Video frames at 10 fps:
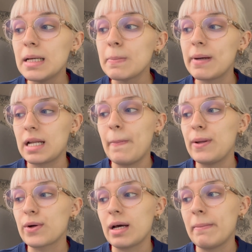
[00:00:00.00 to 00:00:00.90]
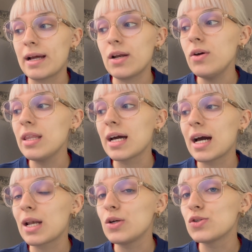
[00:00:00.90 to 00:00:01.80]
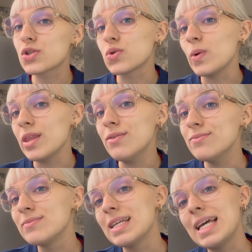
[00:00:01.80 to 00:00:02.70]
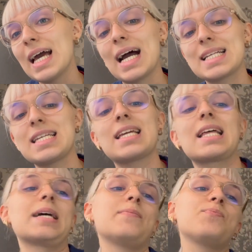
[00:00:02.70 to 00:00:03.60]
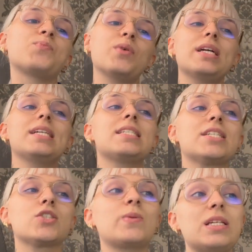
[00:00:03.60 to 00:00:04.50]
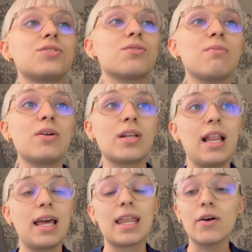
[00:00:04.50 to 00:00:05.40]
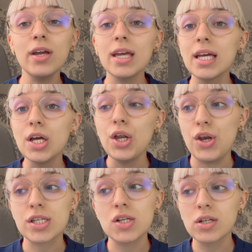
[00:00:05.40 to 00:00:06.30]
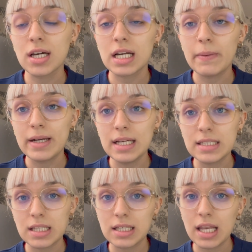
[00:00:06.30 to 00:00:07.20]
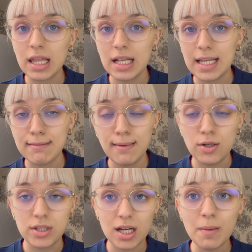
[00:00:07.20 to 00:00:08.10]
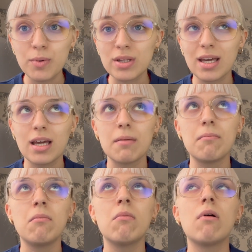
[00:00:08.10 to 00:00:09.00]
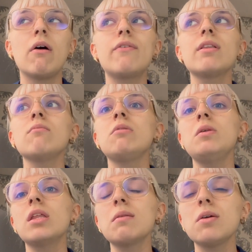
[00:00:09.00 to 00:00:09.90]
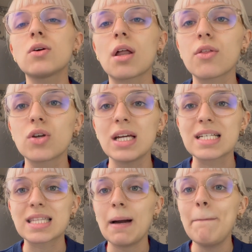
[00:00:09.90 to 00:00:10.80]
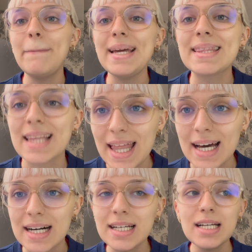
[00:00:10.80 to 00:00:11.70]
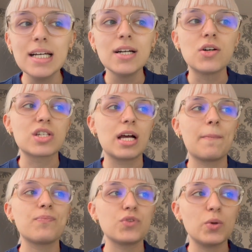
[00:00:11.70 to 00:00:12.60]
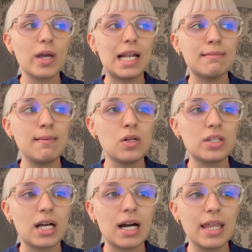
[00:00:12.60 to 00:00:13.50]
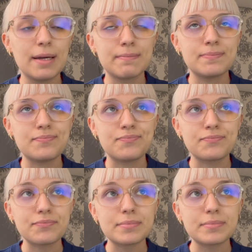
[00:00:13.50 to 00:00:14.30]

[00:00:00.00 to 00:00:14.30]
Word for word: para programarlo y dejarlo subido. Así que nada, pues que os venís conmigo en el día de hoy. No sé lo que grabaré esta tarde en la biblioteca porque, madre de mi vida y de mi corazón, está petada. O sea, yo voy a la biblioteca de, mm,